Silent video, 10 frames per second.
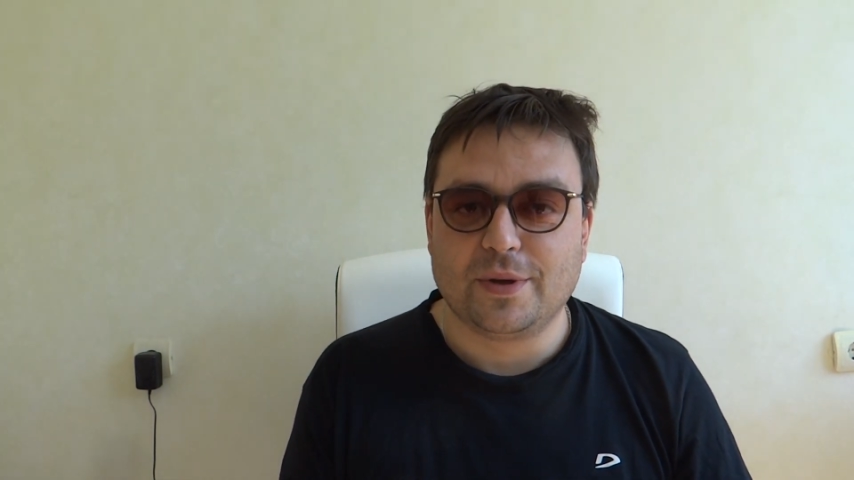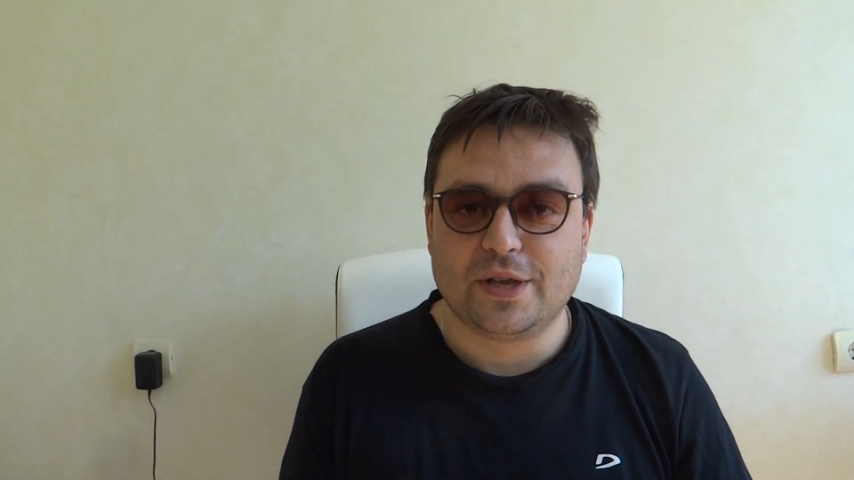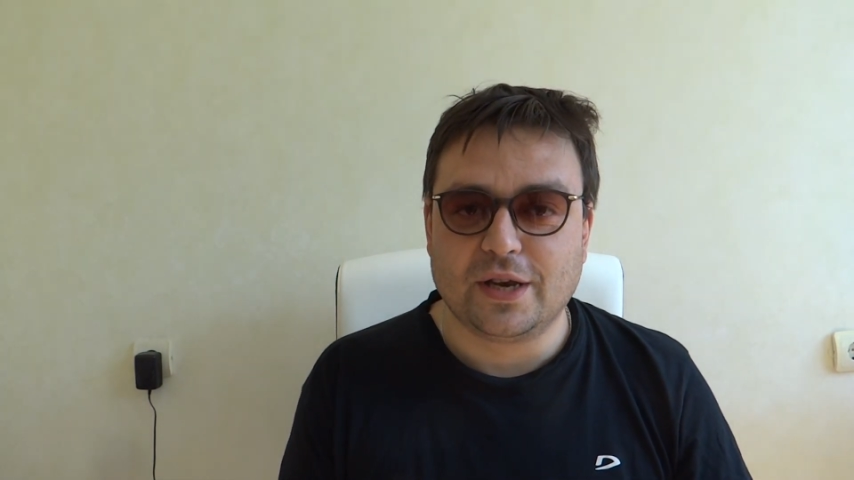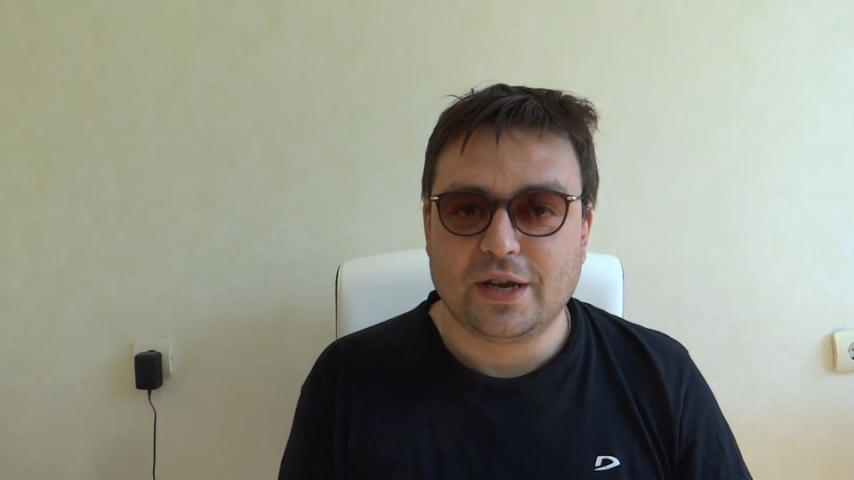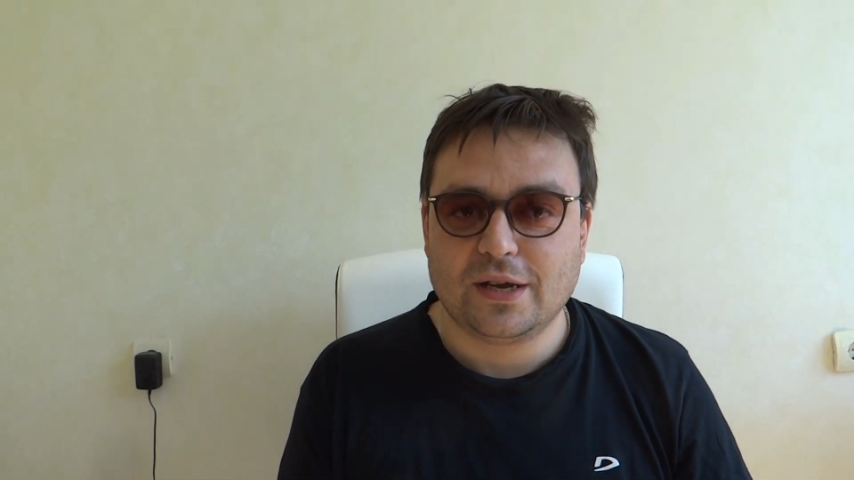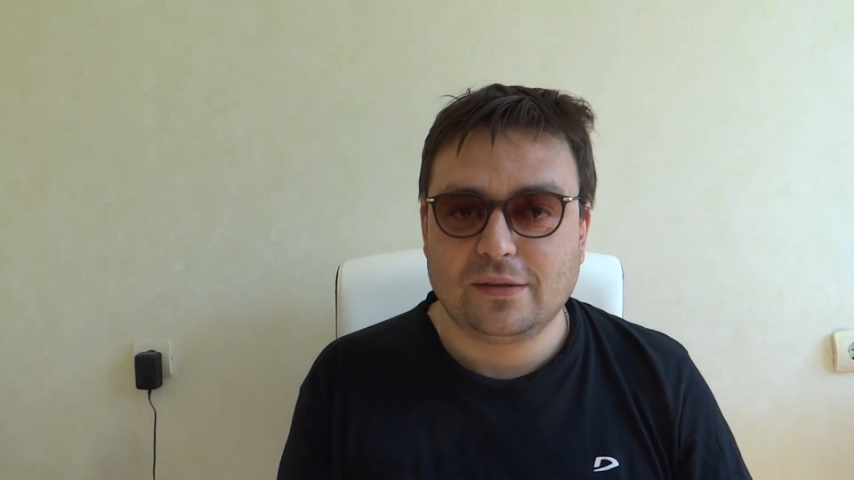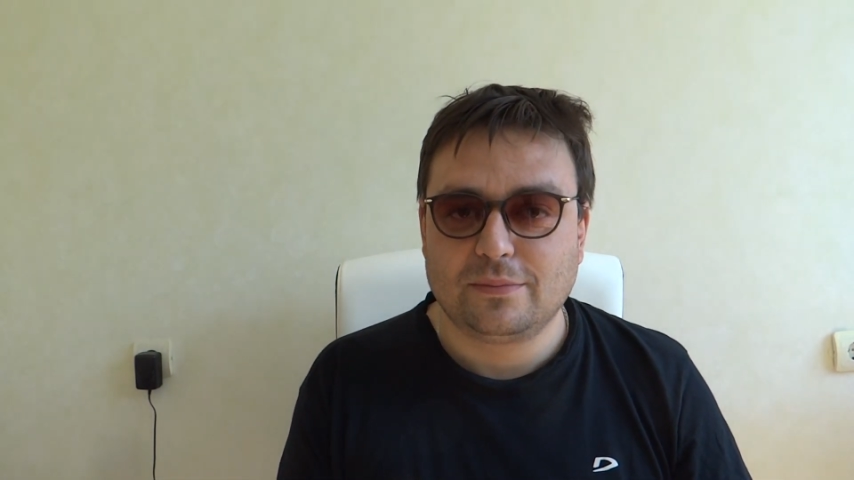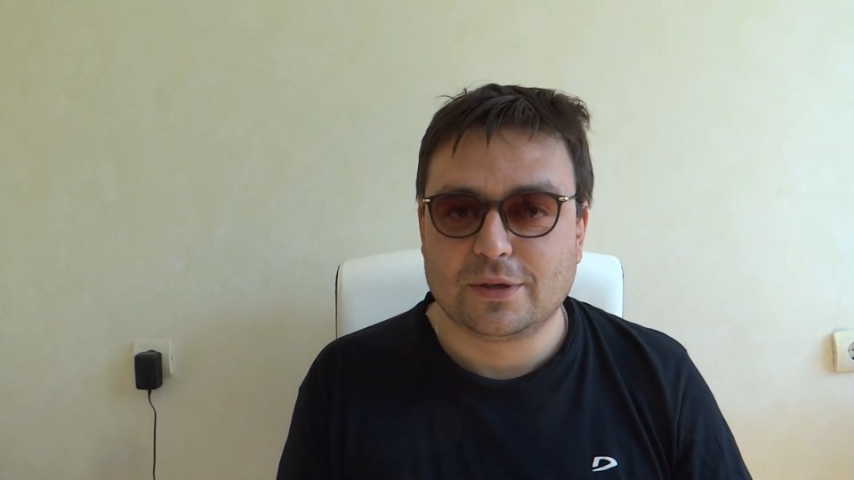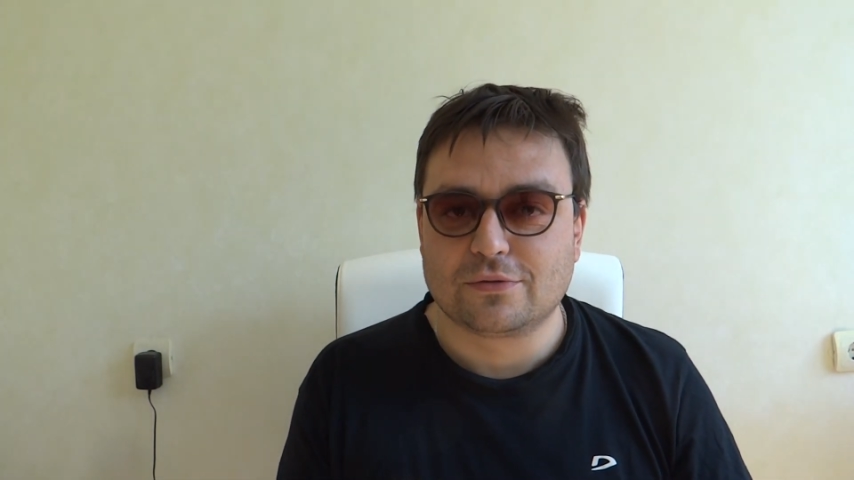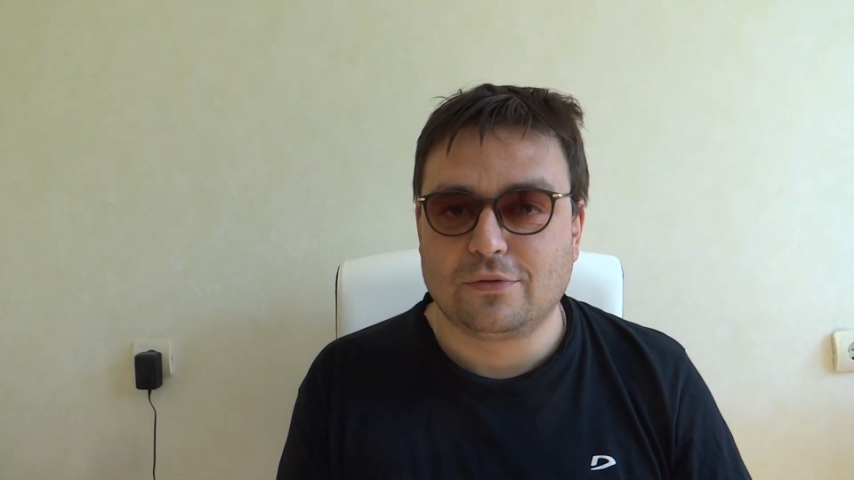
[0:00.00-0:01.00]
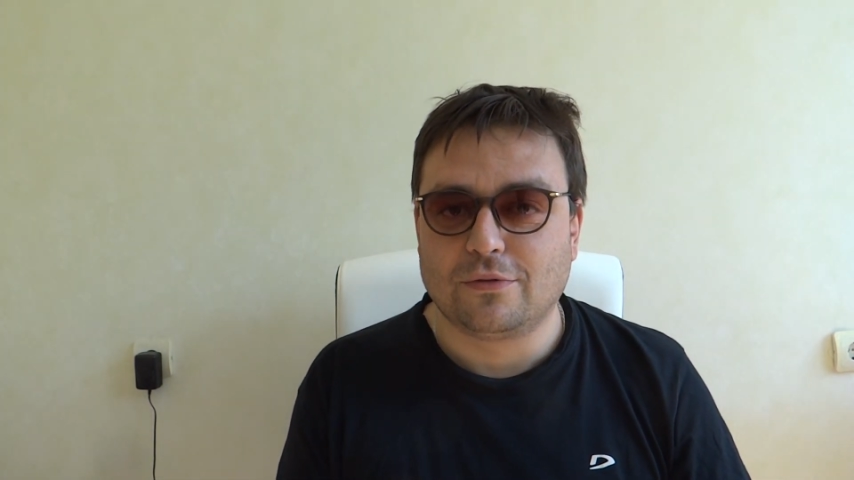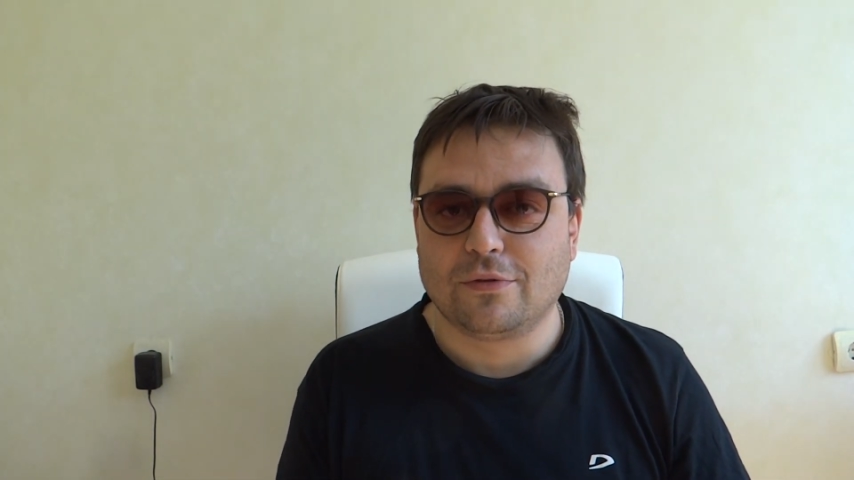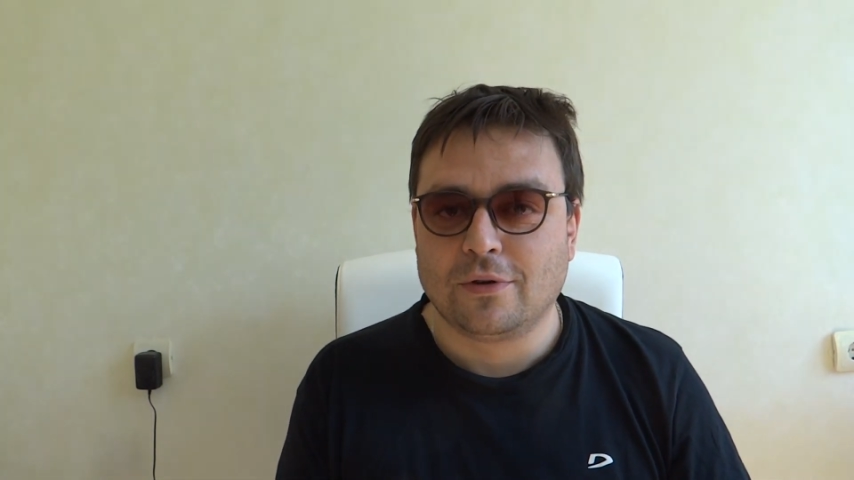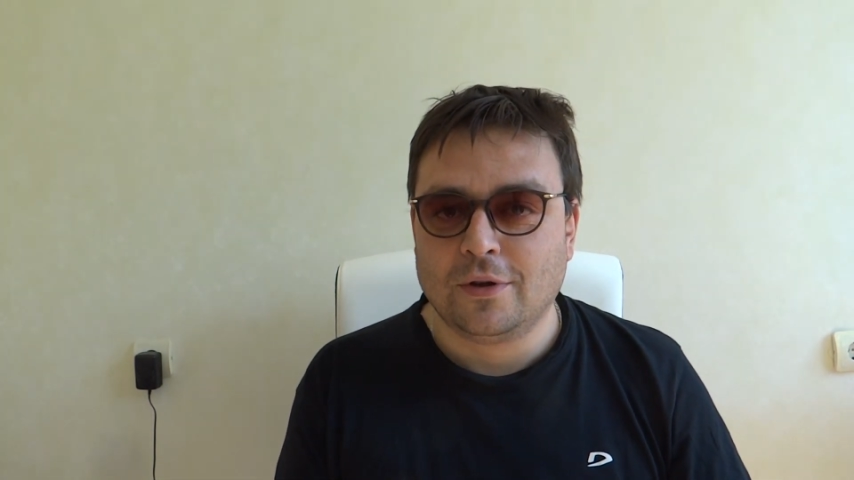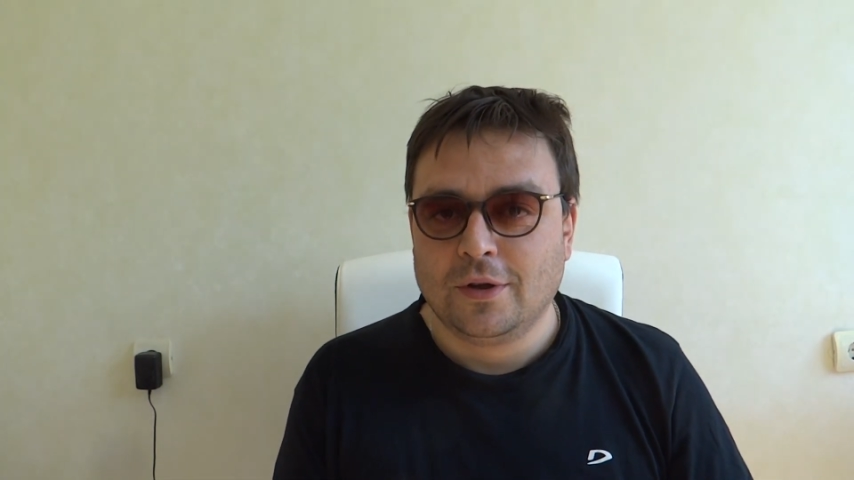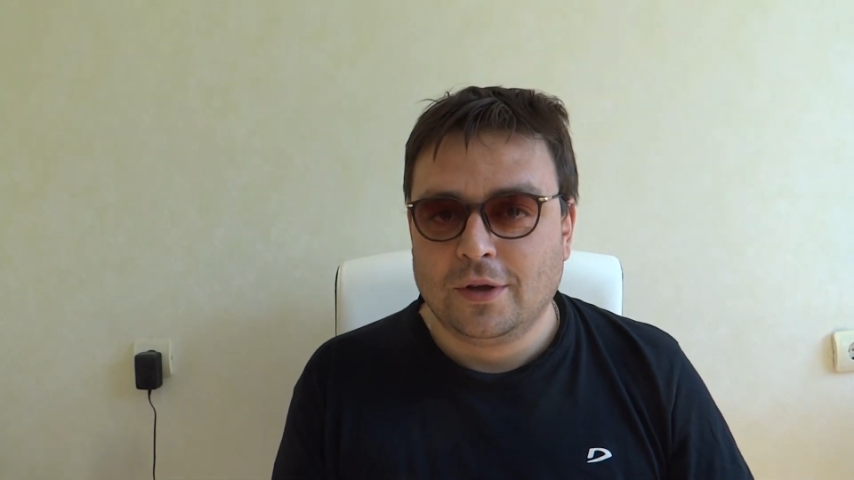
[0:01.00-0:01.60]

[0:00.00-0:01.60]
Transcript: материал, поскольку